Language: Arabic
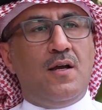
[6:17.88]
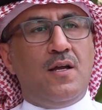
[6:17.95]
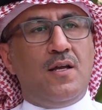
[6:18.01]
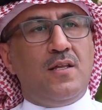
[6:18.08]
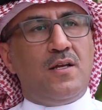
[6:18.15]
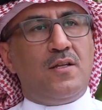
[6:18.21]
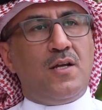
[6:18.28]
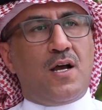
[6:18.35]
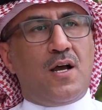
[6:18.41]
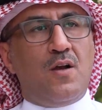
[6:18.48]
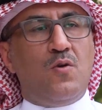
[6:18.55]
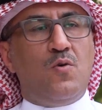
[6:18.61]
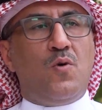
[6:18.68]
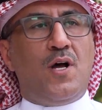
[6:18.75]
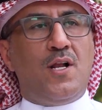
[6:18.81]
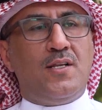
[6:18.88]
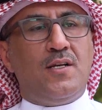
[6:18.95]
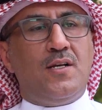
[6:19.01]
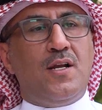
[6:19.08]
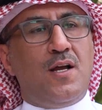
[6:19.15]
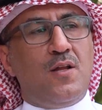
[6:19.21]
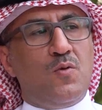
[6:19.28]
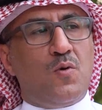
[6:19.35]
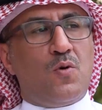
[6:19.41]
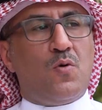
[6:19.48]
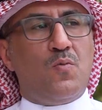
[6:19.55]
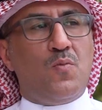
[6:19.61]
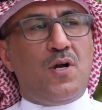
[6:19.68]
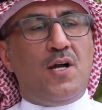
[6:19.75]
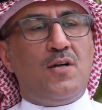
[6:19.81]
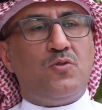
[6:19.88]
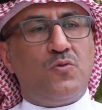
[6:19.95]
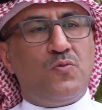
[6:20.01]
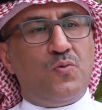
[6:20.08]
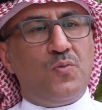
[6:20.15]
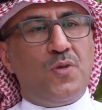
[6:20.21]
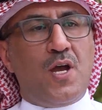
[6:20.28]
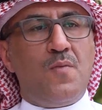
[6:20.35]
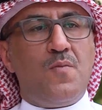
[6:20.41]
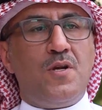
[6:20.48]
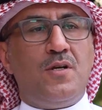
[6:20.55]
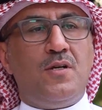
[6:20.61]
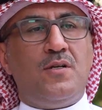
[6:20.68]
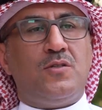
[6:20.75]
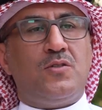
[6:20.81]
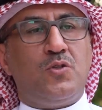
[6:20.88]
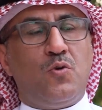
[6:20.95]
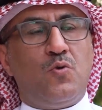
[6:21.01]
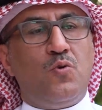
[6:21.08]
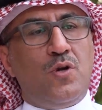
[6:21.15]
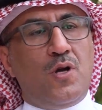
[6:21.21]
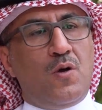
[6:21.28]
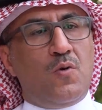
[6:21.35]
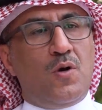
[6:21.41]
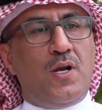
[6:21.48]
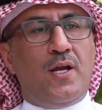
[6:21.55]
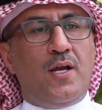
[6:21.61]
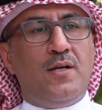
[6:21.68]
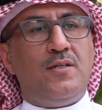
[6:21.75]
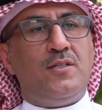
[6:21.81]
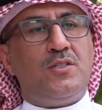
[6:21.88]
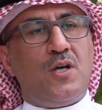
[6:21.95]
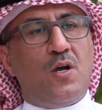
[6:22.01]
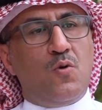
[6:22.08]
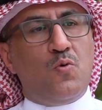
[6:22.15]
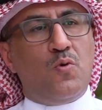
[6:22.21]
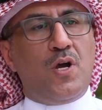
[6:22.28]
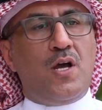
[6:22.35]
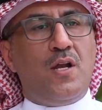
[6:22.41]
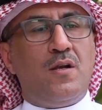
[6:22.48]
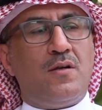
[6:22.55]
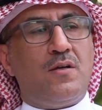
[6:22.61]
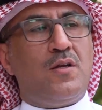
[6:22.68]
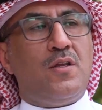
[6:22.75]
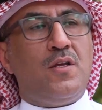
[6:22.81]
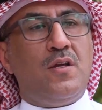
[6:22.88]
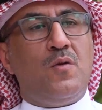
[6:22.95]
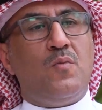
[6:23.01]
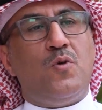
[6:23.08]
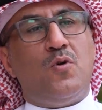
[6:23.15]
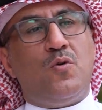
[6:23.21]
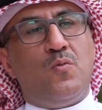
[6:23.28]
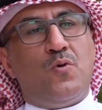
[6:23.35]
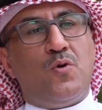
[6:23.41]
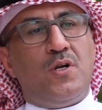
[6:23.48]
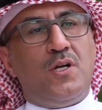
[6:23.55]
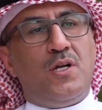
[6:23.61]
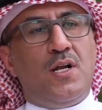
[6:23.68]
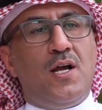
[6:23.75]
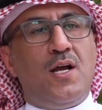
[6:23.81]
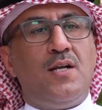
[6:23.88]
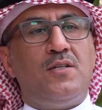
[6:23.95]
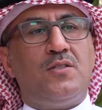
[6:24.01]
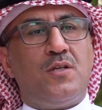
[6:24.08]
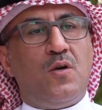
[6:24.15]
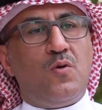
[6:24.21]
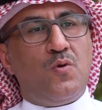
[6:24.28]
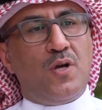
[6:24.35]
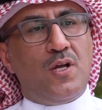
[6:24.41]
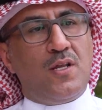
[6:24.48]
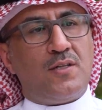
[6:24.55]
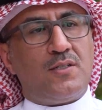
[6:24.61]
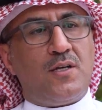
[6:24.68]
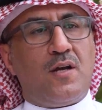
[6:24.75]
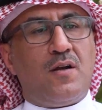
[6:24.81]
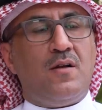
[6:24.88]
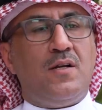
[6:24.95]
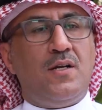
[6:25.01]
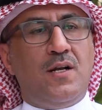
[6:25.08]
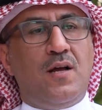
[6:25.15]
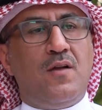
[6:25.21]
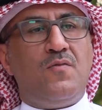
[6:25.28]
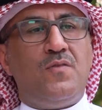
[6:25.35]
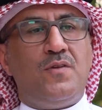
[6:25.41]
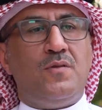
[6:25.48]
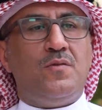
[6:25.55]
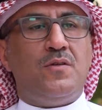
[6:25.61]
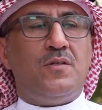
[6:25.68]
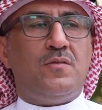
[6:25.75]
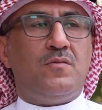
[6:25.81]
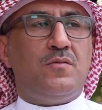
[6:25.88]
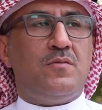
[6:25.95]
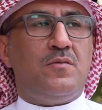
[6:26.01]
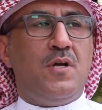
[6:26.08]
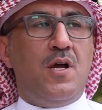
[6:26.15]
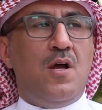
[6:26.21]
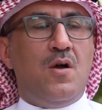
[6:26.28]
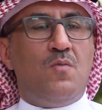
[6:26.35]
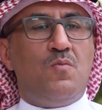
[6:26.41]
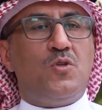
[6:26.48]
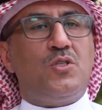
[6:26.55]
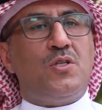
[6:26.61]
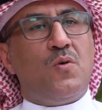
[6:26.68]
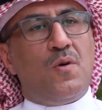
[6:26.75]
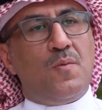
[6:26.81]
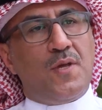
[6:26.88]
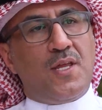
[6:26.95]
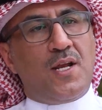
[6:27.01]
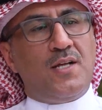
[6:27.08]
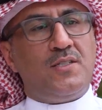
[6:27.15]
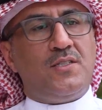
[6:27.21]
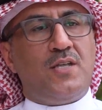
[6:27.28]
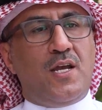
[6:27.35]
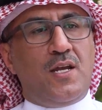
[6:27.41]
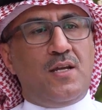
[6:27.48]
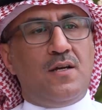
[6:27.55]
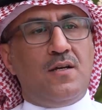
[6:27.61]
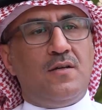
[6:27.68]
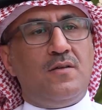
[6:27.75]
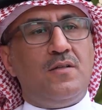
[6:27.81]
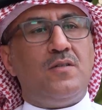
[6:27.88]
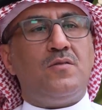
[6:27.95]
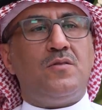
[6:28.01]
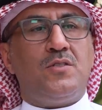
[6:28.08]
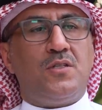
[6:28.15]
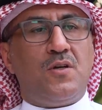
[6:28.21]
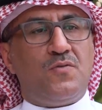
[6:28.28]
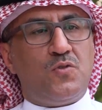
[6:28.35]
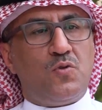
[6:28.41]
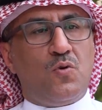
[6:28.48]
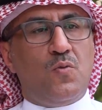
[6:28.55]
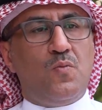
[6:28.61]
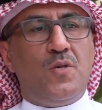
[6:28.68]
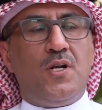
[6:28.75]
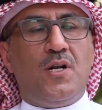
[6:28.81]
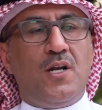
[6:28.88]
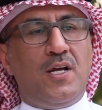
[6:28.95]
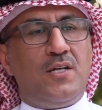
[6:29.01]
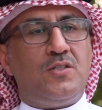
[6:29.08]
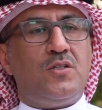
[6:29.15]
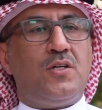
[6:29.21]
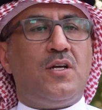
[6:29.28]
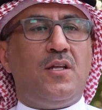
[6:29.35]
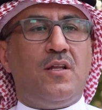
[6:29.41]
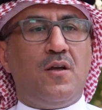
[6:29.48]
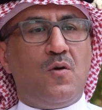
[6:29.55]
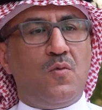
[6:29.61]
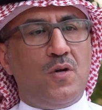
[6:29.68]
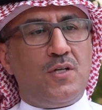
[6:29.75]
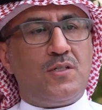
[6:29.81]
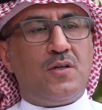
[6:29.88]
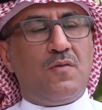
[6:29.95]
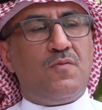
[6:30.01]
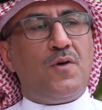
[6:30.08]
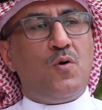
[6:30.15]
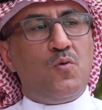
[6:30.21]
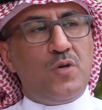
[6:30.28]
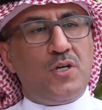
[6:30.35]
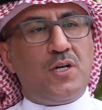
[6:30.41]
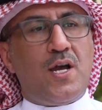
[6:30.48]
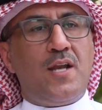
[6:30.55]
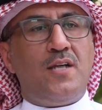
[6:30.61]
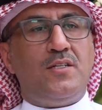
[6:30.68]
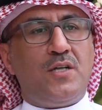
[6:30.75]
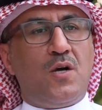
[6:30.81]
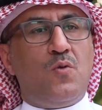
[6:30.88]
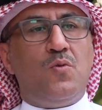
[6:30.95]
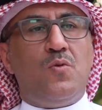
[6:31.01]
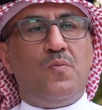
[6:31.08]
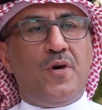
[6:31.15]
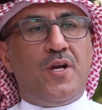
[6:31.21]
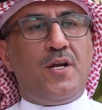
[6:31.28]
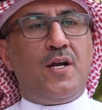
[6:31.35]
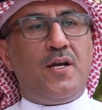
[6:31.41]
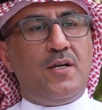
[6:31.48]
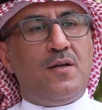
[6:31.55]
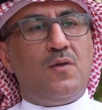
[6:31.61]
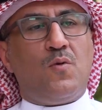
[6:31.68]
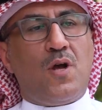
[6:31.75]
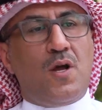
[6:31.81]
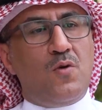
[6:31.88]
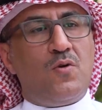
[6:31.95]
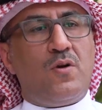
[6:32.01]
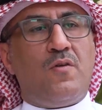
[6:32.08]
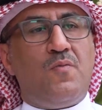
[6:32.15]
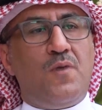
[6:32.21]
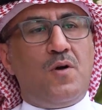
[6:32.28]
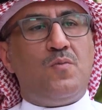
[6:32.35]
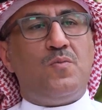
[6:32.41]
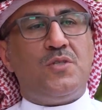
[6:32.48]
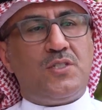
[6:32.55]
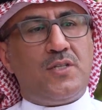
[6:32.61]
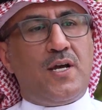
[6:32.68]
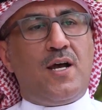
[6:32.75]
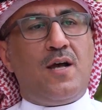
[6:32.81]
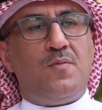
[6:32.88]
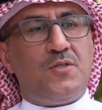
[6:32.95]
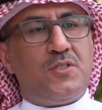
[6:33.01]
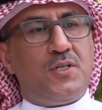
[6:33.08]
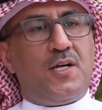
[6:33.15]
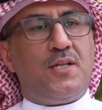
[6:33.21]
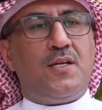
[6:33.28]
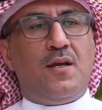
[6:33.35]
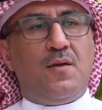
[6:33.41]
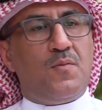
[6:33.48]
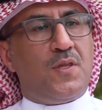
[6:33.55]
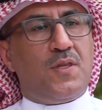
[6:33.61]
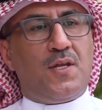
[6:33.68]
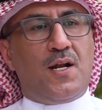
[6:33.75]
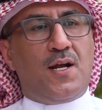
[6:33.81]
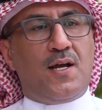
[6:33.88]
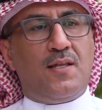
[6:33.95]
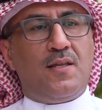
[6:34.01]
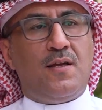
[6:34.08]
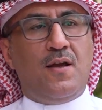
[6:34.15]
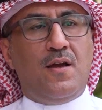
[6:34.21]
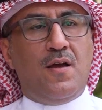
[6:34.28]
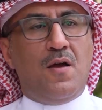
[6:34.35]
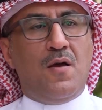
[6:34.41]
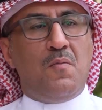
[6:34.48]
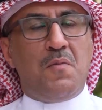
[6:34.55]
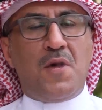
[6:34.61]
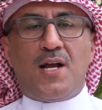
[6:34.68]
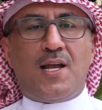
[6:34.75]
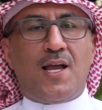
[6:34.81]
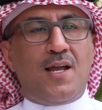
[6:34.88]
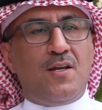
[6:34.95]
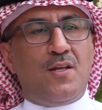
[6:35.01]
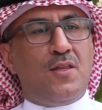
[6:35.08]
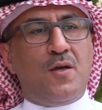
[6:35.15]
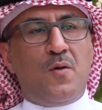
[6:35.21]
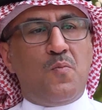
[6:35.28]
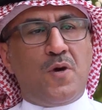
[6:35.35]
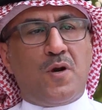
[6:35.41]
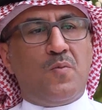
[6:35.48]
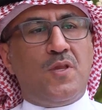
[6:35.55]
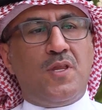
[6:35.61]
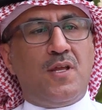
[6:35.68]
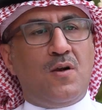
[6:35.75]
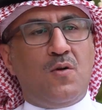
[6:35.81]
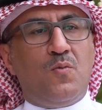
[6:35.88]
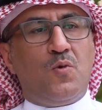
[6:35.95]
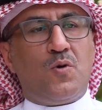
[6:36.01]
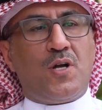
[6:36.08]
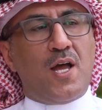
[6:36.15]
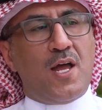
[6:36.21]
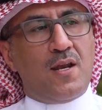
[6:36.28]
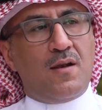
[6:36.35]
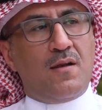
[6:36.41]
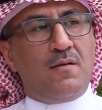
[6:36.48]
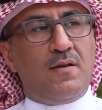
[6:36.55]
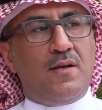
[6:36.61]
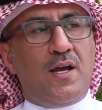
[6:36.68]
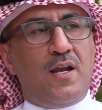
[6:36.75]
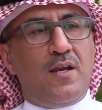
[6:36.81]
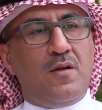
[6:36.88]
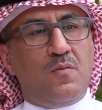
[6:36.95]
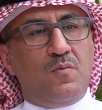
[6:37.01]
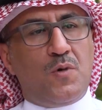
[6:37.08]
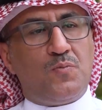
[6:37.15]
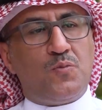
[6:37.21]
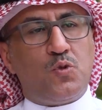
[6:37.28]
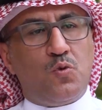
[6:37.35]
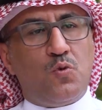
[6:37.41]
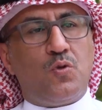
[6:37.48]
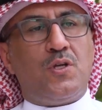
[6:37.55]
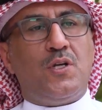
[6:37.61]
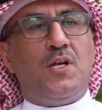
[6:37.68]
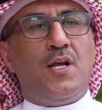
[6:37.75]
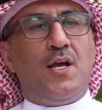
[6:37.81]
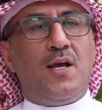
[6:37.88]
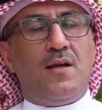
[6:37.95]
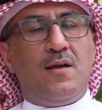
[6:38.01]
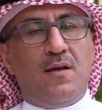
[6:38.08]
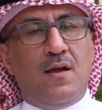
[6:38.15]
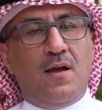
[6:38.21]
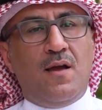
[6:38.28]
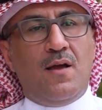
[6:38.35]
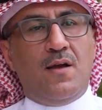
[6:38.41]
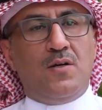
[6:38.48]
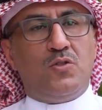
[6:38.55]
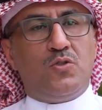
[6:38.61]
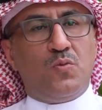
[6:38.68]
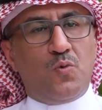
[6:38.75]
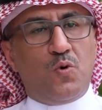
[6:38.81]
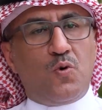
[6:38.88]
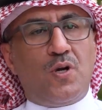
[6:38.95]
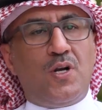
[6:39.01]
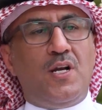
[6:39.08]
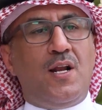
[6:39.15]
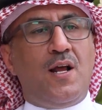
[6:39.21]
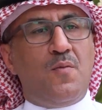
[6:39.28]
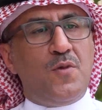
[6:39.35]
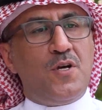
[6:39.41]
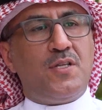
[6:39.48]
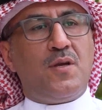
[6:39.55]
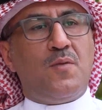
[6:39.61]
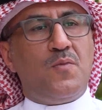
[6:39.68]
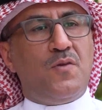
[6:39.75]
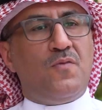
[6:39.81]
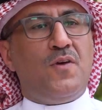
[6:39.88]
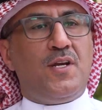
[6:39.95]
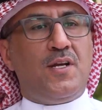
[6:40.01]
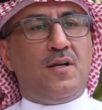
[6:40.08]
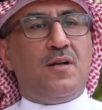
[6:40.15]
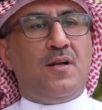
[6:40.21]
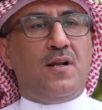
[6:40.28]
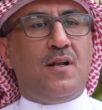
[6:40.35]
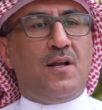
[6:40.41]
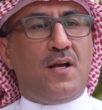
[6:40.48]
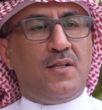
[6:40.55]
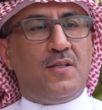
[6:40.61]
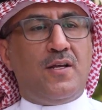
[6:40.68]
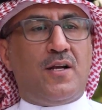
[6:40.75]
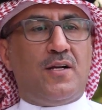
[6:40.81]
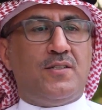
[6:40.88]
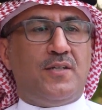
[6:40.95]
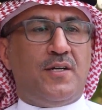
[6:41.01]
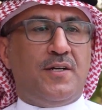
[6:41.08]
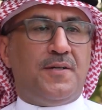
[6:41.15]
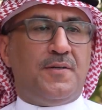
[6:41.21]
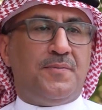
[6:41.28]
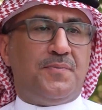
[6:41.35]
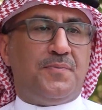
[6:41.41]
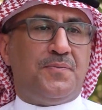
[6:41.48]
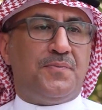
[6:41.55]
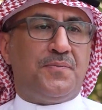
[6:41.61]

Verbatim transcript: اذا دخل الوالد النادي واكون معه اشوفهم دائما يصيرون حواليه يسالون عن كثير من امور الهلال يسالون اذا صار الهلال في مستوى مثلا سيء يستفسرون من ليش كذا وليش كذا فهو كان يجاوبهم بريحيه وكان يوقف معهم بالساعه بالساعتين بالثلاث ما كان يتذمر من ذا الامور كان يعني مبسوط ان جمهور الهلال مهتم بالفريق لهالدرجه يعني